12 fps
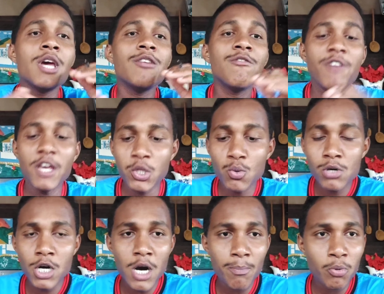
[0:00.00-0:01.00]
e vê que o
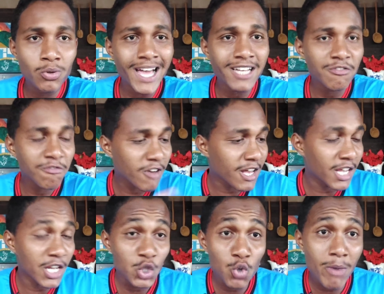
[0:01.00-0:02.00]
campo está
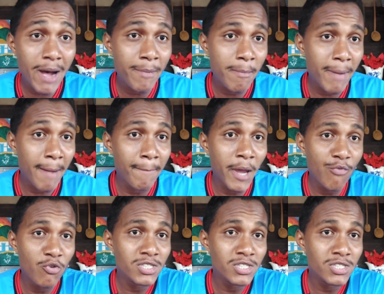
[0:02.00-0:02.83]
diferente do mapa em papel,